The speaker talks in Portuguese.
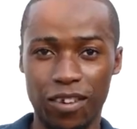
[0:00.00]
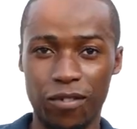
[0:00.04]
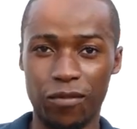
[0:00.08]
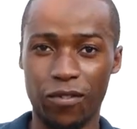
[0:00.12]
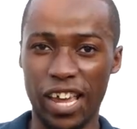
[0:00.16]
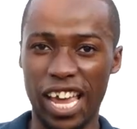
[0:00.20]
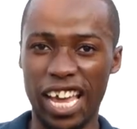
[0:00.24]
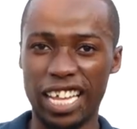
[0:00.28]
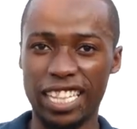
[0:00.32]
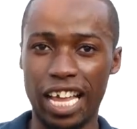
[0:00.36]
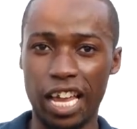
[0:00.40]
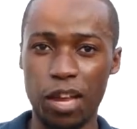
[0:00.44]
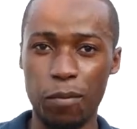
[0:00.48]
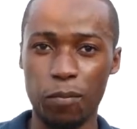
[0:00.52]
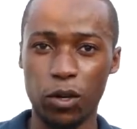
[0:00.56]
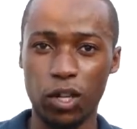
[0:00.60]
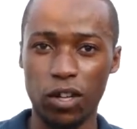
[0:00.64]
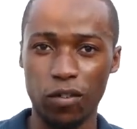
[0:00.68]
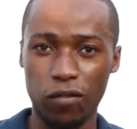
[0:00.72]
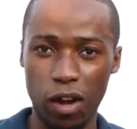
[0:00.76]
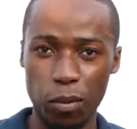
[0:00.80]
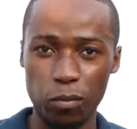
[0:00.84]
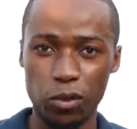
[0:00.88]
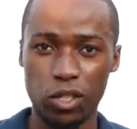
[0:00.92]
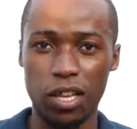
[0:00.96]
Venha daí
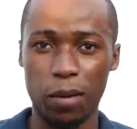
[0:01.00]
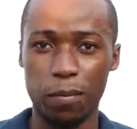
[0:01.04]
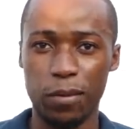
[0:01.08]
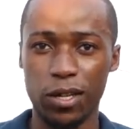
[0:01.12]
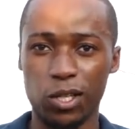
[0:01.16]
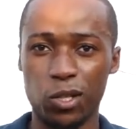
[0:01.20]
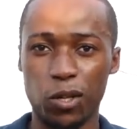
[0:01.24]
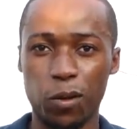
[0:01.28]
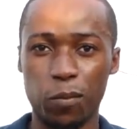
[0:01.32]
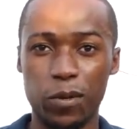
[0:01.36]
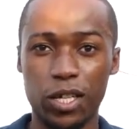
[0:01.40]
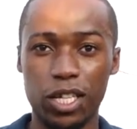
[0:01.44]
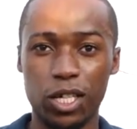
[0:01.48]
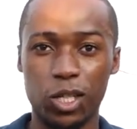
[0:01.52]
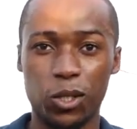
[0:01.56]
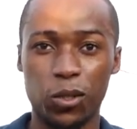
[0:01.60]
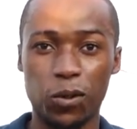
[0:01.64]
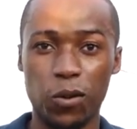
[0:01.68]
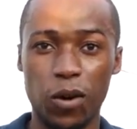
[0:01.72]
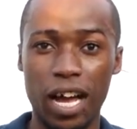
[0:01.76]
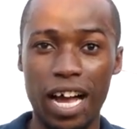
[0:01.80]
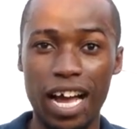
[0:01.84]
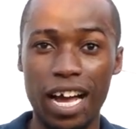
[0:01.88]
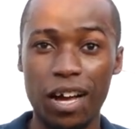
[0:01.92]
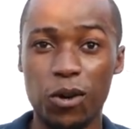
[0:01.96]
porque vamos saber sobre
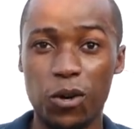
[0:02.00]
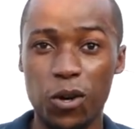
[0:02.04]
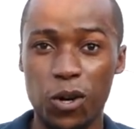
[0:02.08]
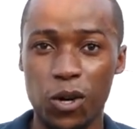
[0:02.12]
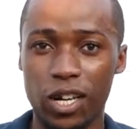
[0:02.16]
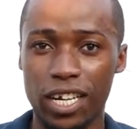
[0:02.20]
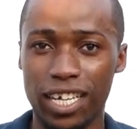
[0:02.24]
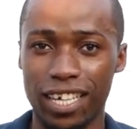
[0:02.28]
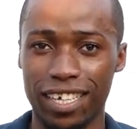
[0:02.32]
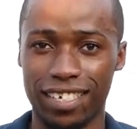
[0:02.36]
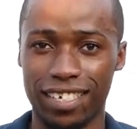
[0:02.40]
isto agora.